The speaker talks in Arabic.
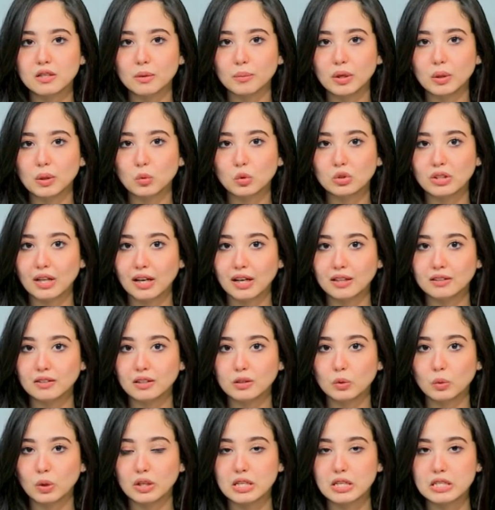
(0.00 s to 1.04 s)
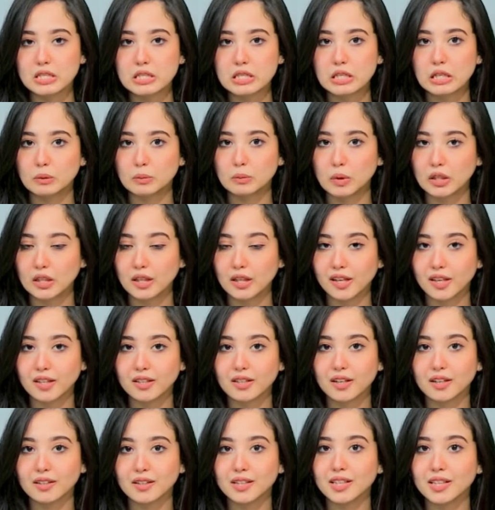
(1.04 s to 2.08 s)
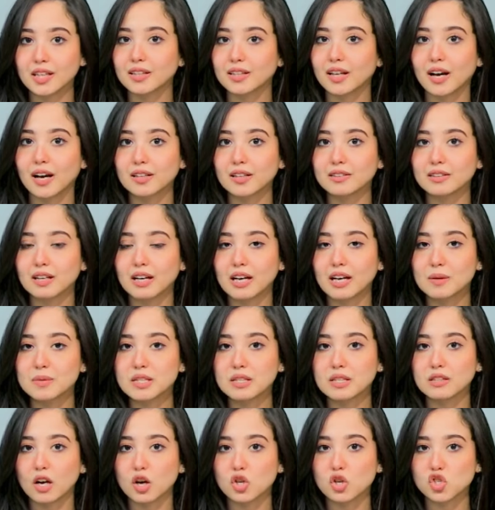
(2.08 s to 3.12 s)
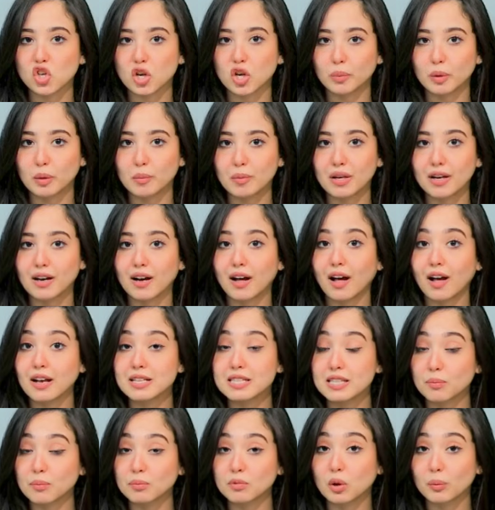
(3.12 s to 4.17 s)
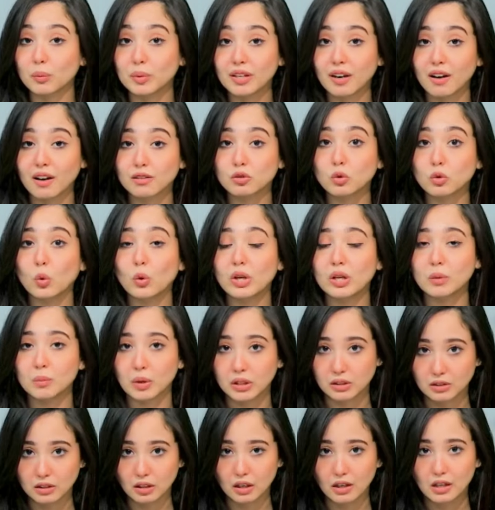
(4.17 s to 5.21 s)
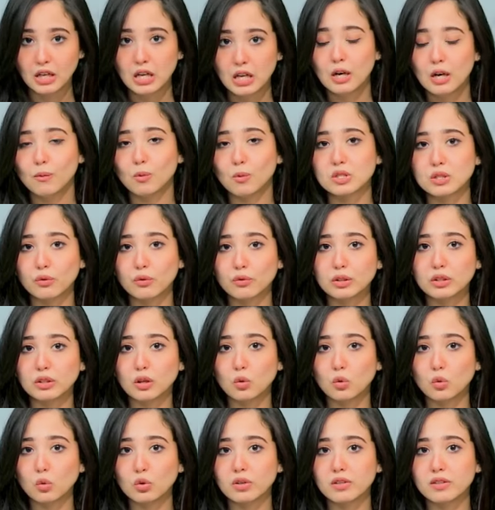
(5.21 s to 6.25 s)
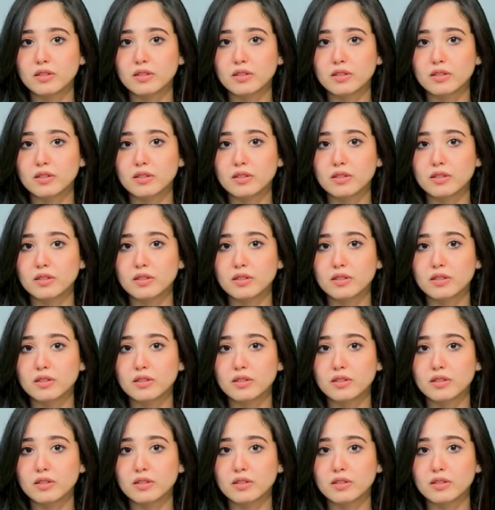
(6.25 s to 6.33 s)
من متعدد والأسئلة المقالية لا تتعدى 15% حسب طبيعة كل مادة وسوف تكون 30%